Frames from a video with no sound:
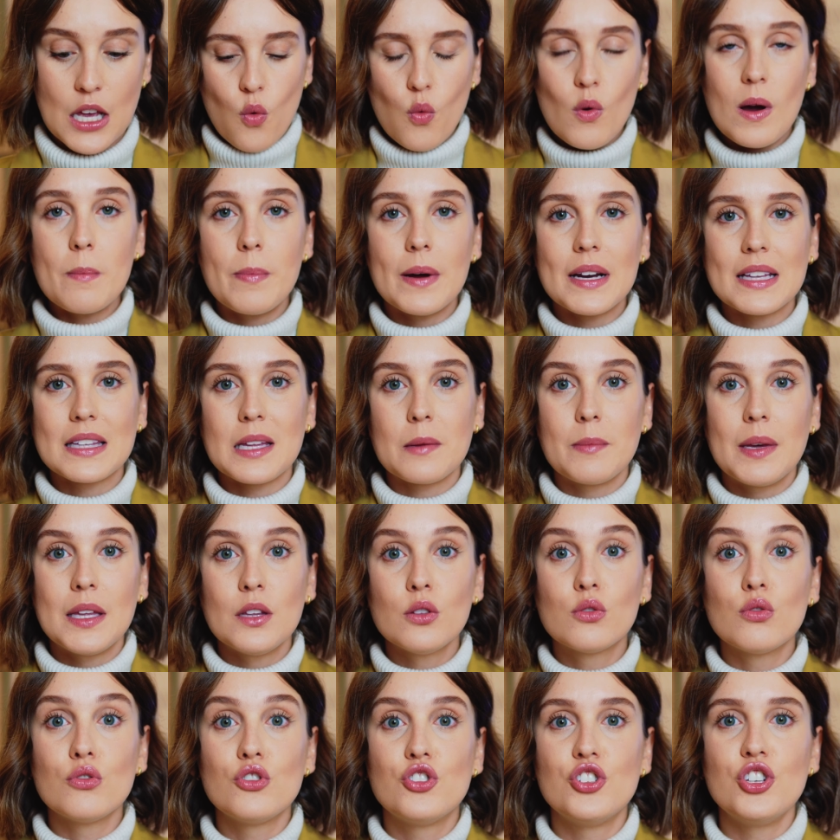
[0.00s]
Um
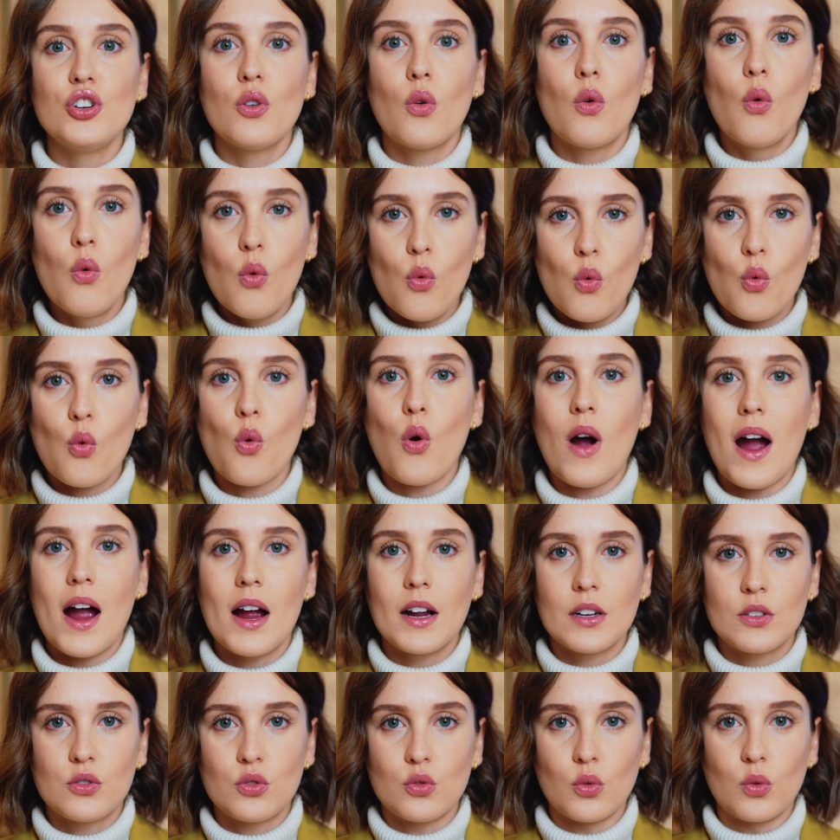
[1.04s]
apartamento de um
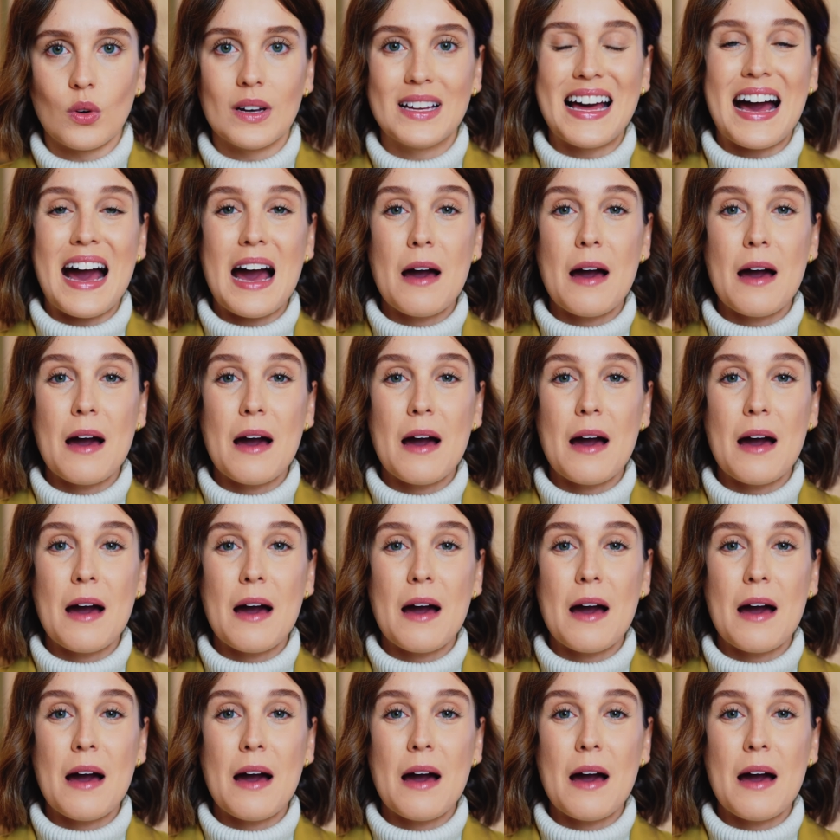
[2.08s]
quarto,